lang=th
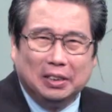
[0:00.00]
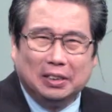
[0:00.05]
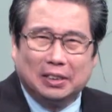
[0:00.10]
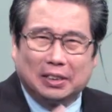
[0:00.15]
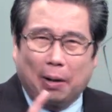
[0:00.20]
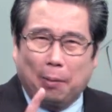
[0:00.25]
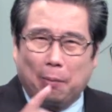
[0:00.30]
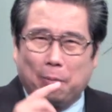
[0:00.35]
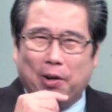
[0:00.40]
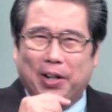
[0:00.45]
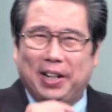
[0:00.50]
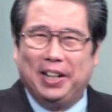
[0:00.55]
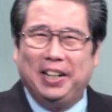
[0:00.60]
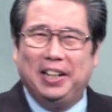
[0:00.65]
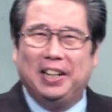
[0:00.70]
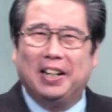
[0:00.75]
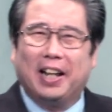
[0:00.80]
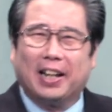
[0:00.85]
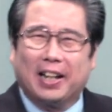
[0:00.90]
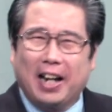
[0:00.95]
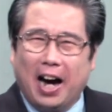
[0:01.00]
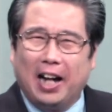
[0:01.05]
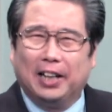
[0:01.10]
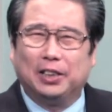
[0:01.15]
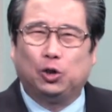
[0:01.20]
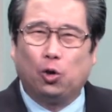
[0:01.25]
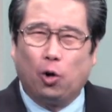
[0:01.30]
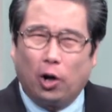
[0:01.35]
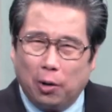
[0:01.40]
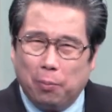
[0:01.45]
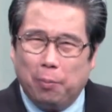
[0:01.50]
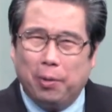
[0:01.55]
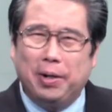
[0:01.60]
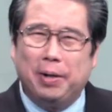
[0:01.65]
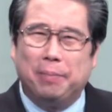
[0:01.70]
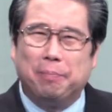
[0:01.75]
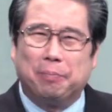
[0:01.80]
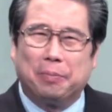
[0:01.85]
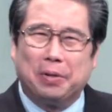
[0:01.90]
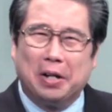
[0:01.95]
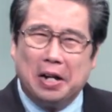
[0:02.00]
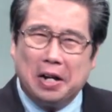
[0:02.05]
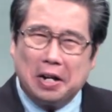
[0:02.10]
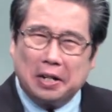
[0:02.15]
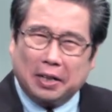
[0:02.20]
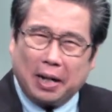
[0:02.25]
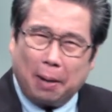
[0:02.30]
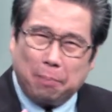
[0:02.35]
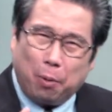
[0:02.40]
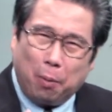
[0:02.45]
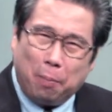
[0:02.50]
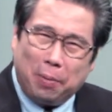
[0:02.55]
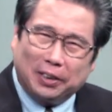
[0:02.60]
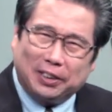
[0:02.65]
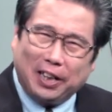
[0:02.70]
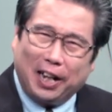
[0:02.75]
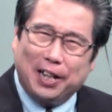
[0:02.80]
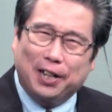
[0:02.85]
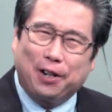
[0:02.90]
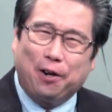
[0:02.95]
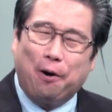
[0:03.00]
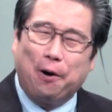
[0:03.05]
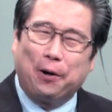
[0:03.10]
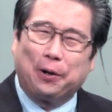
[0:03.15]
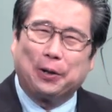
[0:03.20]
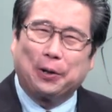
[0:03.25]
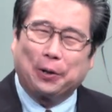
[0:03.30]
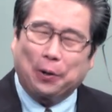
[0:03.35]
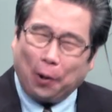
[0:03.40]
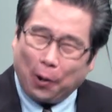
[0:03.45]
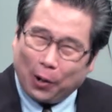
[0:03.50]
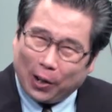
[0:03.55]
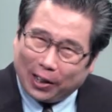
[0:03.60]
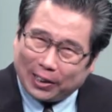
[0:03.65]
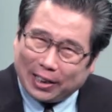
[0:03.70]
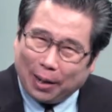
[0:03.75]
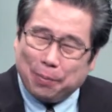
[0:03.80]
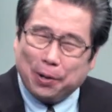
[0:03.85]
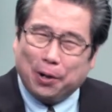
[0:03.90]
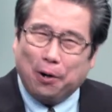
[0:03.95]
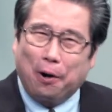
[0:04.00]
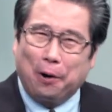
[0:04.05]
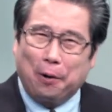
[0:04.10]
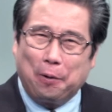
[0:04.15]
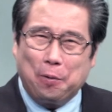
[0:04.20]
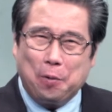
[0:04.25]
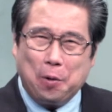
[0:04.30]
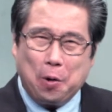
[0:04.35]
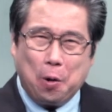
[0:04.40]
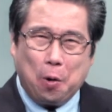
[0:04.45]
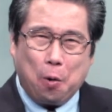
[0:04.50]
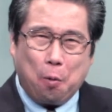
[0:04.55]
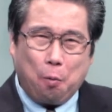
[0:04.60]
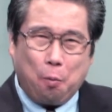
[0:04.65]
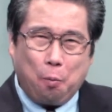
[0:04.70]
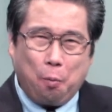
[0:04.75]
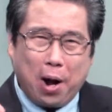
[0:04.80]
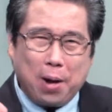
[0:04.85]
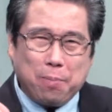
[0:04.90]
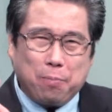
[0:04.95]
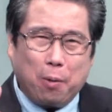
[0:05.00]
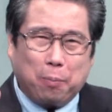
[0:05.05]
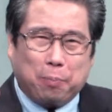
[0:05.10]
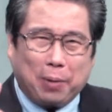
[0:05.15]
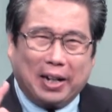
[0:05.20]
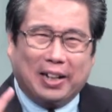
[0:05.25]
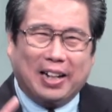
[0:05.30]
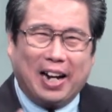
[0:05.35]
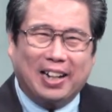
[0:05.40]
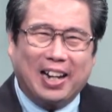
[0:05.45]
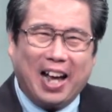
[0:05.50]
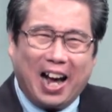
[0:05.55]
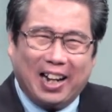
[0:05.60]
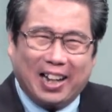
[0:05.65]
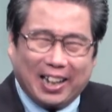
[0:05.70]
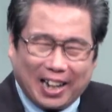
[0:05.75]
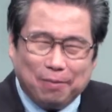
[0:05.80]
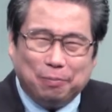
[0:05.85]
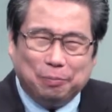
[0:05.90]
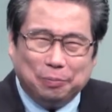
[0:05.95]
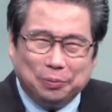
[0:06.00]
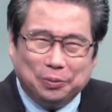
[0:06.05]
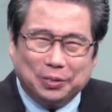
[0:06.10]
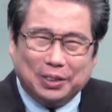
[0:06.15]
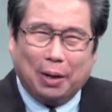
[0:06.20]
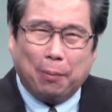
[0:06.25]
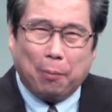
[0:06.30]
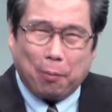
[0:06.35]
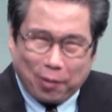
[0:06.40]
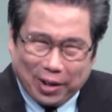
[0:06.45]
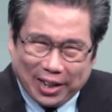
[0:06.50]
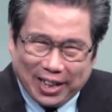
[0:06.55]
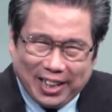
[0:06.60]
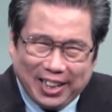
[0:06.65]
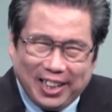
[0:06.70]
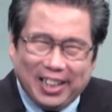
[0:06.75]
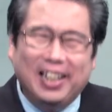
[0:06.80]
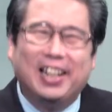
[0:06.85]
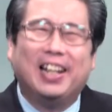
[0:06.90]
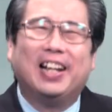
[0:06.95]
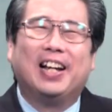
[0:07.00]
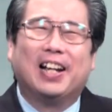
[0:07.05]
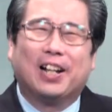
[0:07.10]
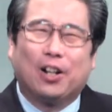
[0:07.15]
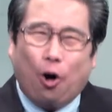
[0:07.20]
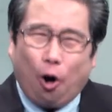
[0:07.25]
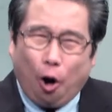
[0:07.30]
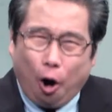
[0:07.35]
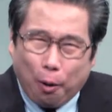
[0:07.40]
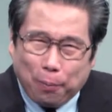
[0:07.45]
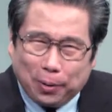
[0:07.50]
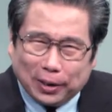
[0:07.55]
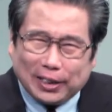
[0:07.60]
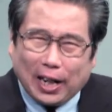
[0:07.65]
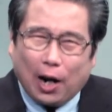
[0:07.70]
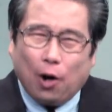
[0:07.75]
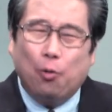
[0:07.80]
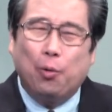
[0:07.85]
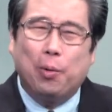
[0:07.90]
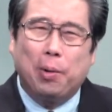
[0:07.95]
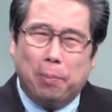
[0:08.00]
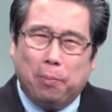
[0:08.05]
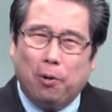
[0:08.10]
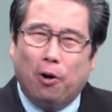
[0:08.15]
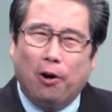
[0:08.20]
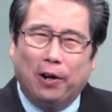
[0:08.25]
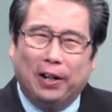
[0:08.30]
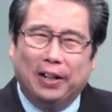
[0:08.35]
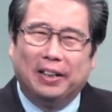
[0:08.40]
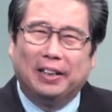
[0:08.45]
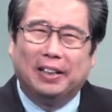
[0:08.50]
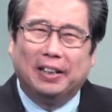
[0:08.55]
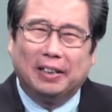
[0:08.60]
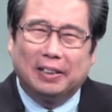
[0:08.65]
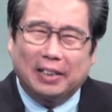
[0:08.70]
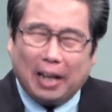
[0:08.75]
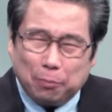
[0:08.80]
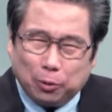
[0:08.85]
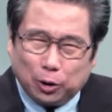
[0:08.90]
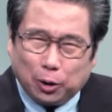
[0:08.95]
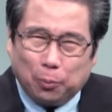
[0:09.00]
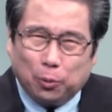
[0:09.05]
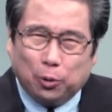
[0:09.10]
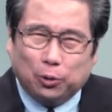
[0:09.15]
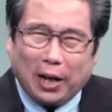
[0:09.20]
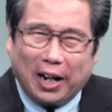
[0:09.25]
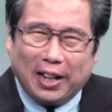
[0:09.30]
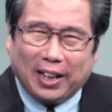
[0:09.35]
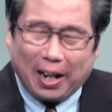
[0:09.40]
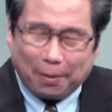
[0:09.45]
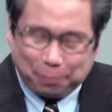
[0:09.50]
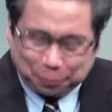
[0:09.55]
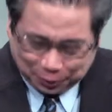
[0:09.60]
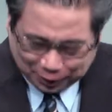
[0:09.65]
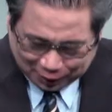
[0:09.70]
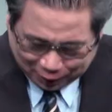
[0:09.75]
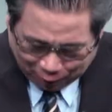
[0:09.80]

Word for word: สำหรับวันนี้รายการชัวร์หรือมุนิม กับผมอาจารย์นิกร ขอลาท่านไปก่อน ไว้พบกันครั้งหน้านะครับสำหรับวันนี้ ขอพระเจ้าอวยพรท่านผู้ชมทุกท่านครับส